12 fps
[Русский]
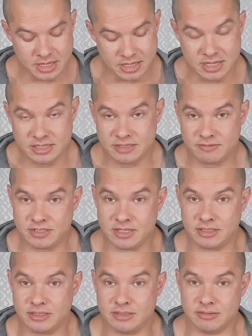Если
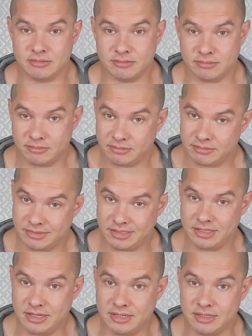все эти
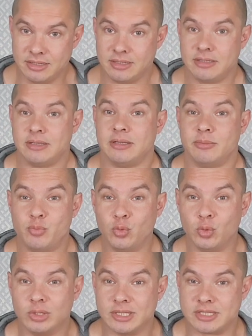три
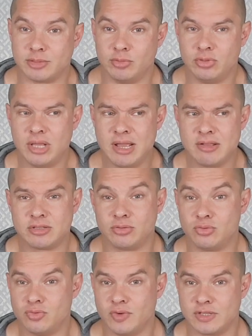пункты соблюдаются,
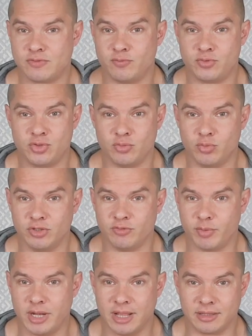то у вас все будет
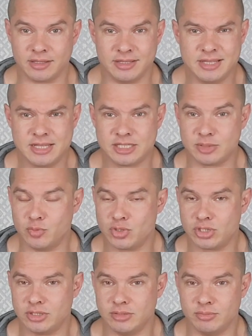в порядке. Есть
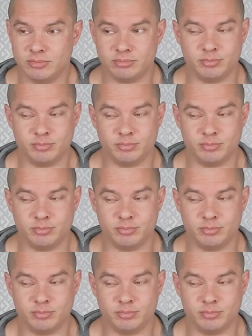можно